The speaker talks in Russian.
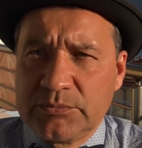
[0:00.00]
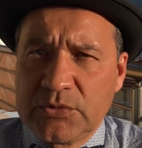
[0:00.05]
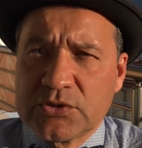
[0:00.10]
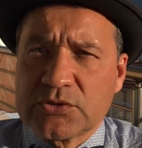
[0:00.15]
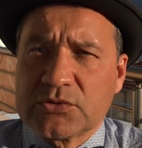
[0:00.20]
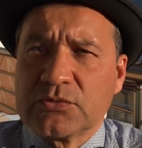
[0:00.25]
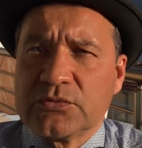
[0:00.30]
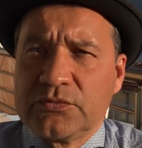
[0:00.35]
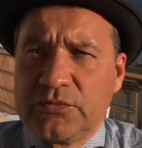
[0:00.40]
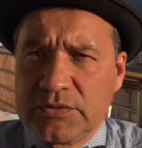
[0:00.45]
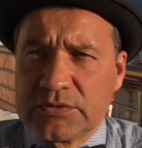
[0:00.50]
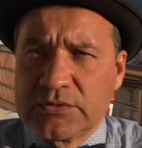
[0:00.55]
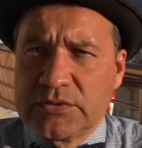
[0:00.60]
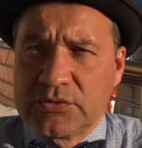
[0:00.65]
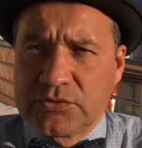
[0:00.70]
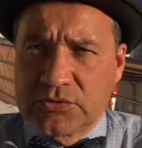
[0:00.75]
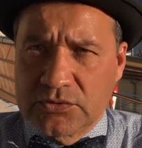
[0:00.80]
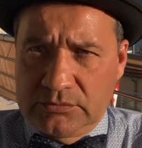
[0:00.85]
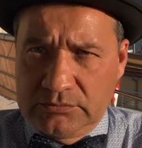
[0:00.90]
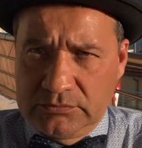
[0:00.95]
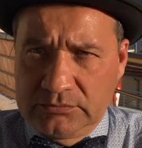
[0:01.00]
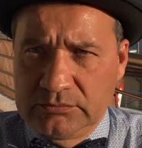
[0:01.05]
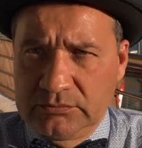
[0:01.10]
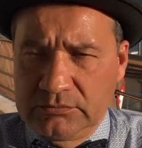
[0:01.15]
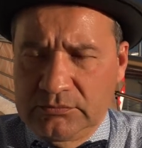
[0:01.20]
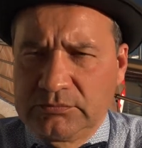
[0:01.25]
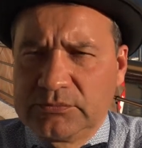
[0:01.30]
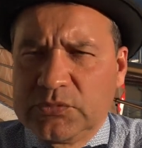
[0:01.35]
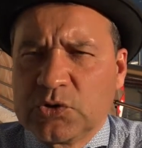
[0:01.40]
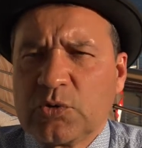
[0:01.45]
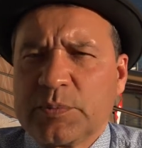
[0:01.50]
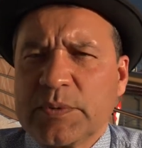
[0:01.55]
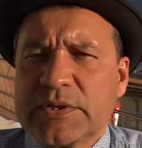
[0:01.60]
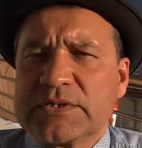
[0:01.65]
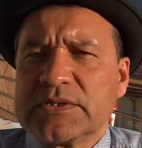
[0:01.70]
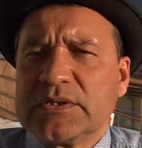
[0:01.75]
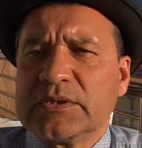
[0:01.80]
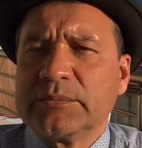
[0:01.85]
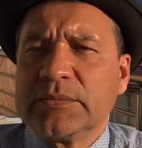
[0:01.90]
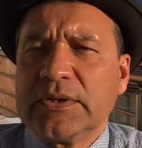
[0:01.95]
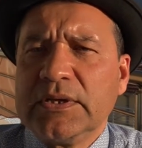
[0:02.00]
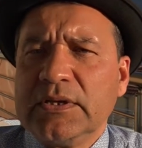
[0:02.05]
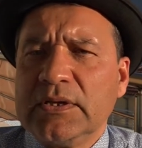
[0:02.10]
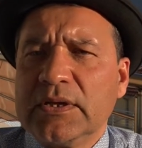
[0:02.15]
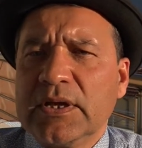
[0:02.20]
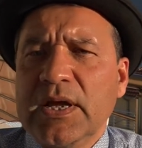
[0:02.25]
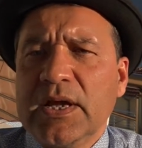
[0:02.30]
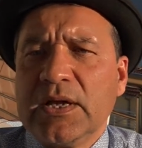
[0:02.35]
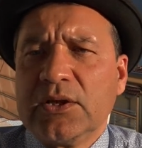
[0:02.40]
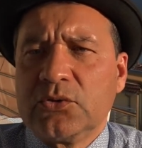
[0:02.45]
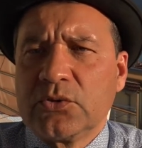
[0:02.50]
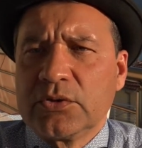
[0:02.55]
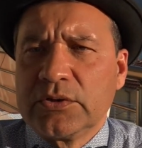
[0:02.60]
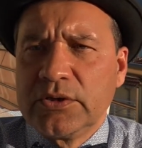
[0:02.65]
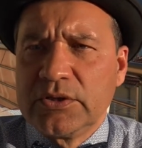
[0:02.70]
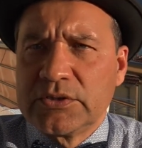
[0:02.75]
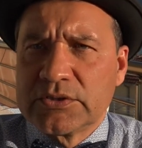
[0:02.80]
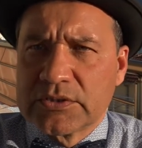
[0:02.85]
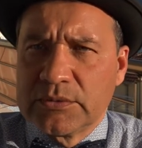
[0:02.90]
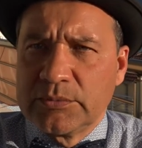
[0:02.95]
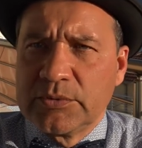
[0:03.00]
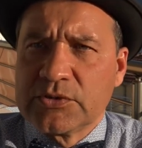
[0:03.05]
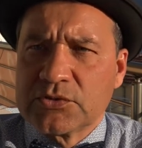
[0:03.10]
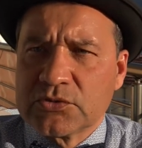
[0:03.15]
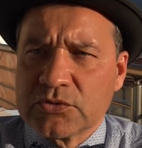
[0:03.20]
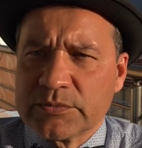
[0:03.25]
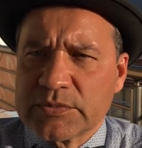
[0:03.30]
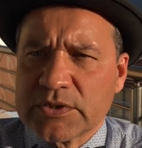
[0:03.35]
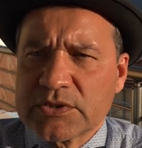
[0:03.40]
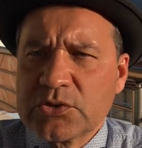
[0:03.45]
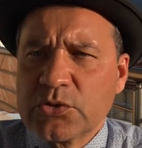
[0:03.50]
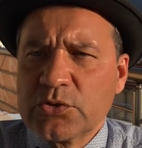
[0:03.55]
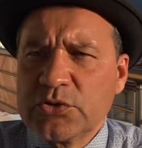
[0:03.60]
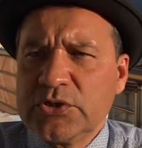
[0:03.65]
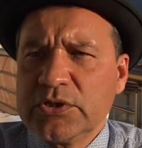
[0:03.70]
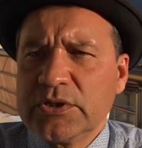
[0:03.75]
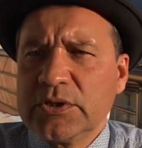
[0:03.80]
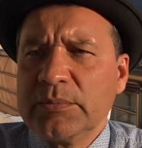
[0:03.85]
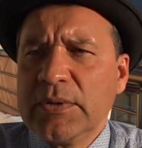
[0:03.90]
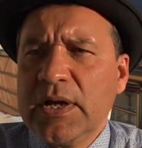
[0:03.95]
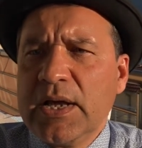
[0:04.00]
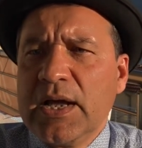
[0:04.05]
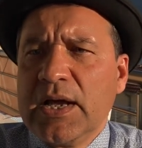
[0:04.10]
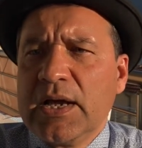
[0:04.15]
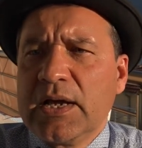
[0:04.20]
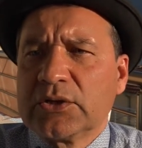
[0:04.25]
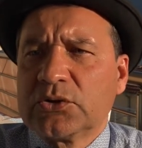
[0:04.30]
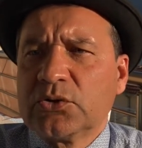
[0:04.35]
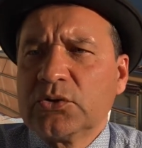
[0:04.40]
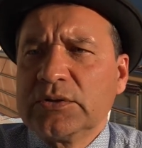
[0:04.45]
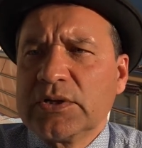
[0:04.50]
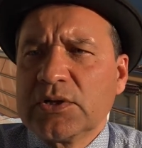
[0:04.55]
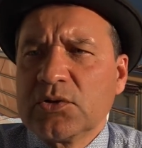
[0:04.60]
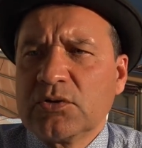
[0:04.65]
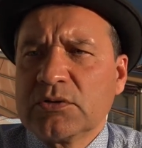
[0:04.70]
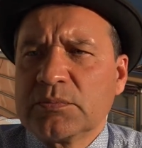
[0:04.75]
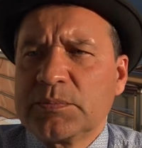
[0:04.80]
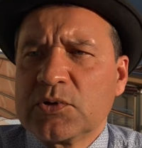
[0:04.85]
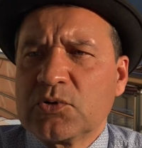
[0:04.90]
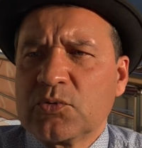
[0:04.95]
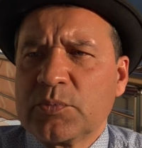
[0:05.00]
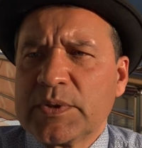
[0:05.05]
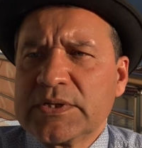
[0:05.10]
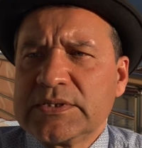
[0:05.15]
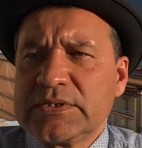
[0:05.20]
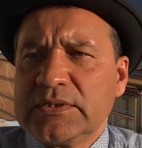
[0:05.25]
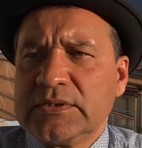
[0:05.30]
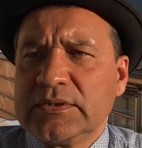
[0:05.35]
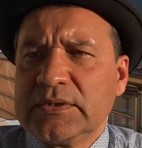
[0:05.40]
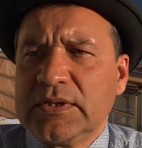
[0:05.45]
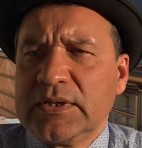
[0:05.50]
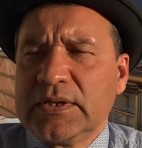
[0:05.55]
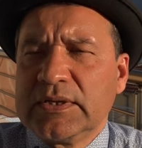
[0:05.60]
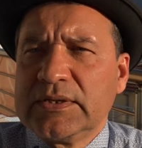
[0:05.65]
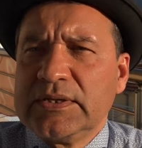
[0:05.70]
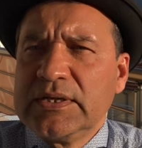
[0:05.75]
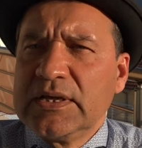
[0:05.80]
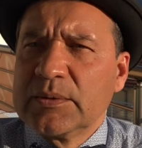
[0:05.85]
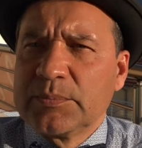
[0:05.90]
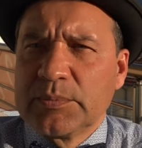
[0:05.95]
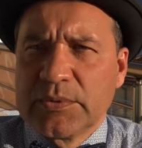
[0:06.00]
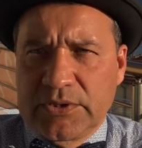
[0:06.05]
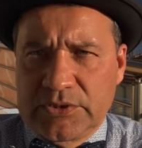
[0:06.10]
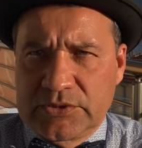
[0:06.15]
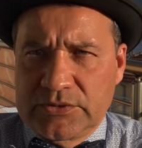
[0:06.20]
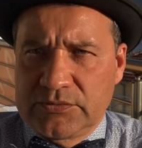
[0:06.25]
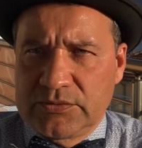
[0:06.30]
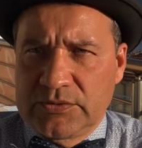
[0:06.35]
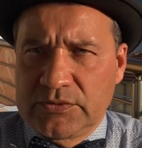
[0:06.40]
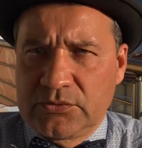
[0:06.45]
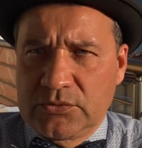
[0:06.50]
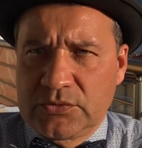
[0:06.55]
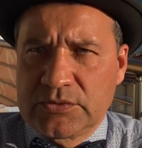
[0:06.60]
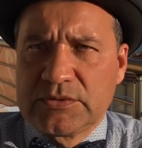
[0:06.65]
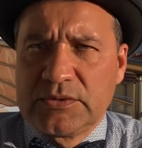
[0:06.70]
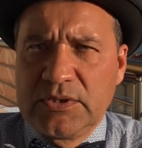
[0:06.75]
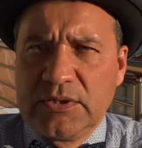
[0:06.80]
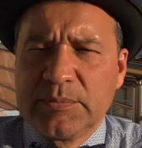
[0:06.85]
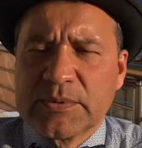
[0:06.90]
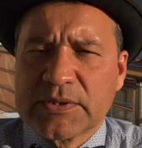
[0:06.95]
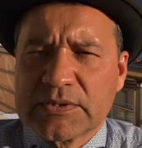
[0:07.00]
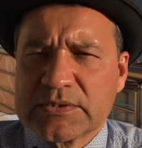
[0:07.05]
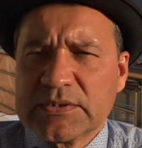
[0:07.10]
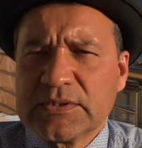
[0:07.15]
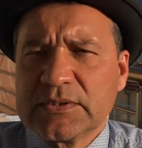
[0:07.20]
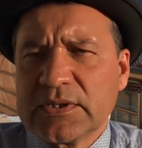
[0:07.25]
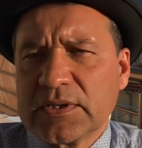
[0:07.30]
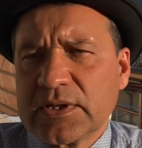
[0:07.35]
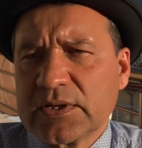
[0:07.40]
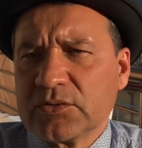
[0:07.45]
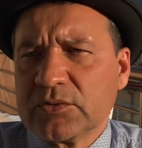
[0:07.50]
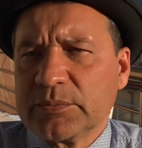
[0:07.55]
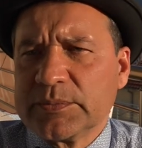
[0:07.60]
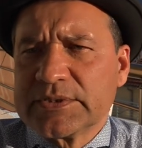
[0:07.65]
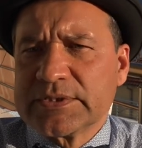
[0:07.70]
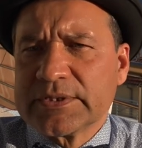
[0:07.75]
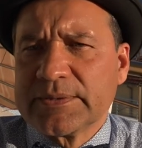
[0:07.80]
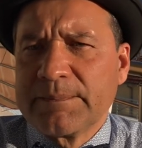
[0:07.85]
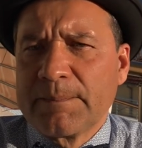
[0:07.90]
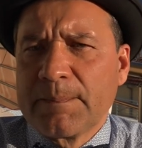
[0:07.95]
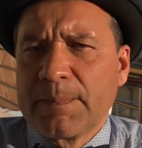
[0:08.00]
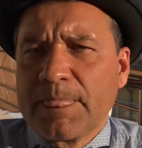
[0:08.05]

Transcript: между физлицом покупателем и юридическим лицом застройщиком, то налог покупатель не оплачивает, то есть 3% экономится.